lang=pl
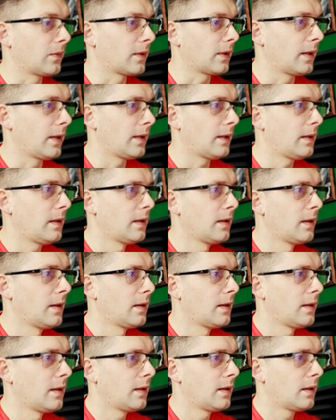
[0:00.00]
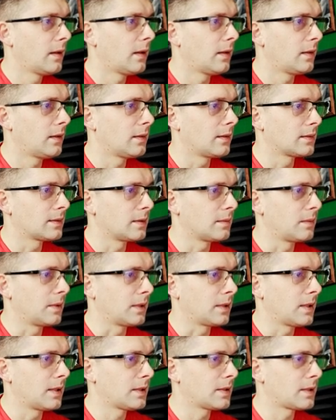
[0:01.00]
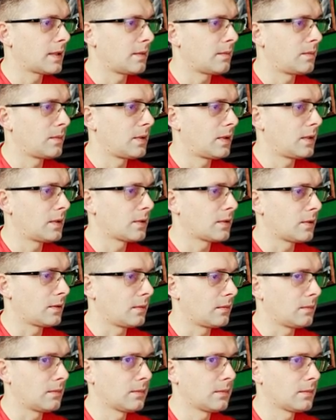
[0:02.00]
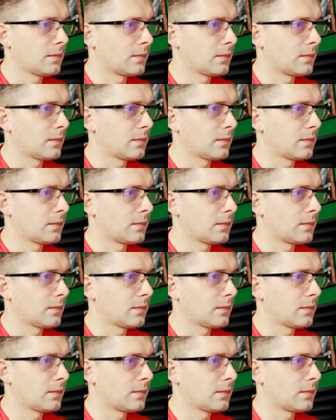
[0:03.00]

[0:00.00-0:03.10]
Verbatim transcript: wklej i tą sobie też dam mniejszą,